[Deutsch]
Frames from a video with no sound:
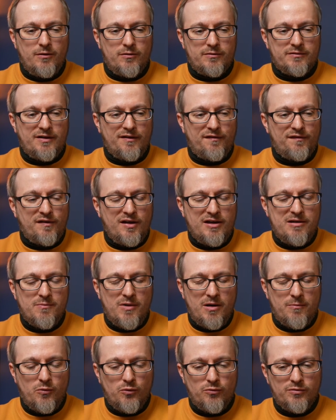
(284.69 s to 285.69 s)
Und das
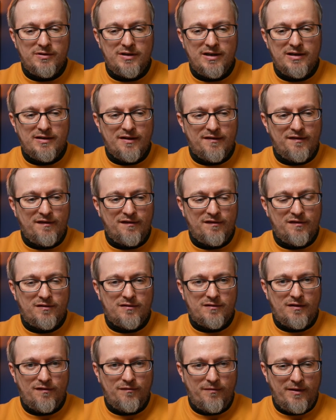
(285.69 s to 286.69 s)
Thema Mundi, das, ist,
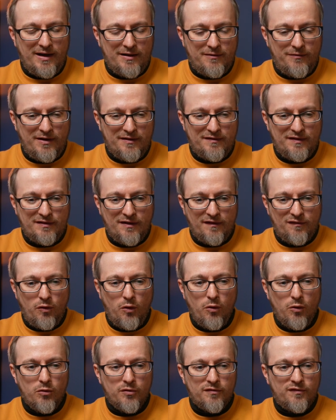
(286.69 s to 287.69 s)
das war quasi
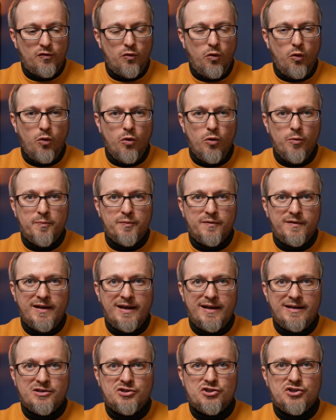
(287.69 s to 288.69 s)
das Horoskop
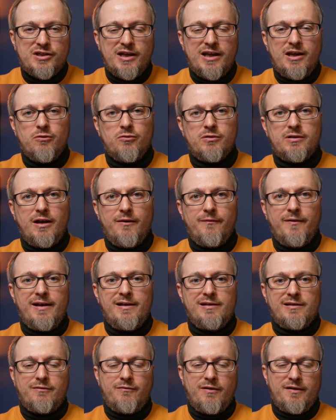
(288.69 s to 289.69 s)
der Entstehung der
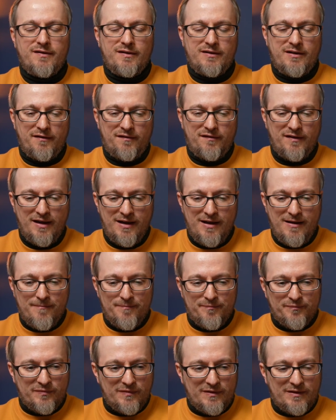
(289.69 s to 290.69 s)
Welt, quasi das,
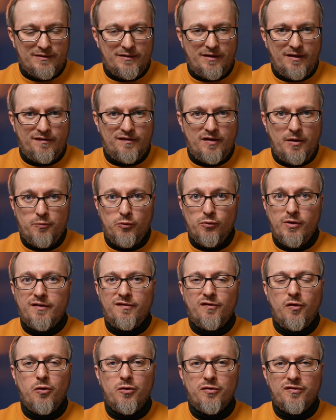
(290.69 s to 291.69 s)
das
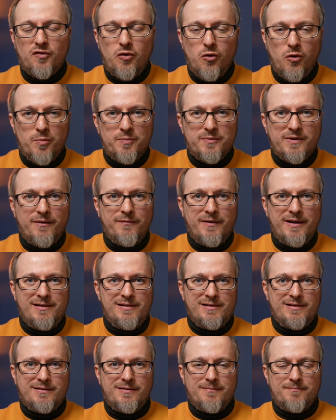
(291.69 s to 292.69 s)
Geburtshoroskop der
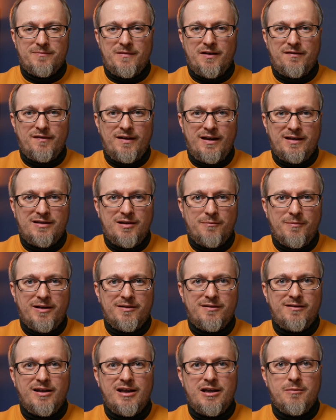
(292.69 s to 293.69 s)
Welt. Das nannte
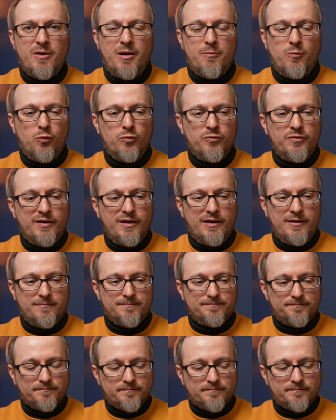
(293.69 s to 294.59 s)
man Thema Mundi.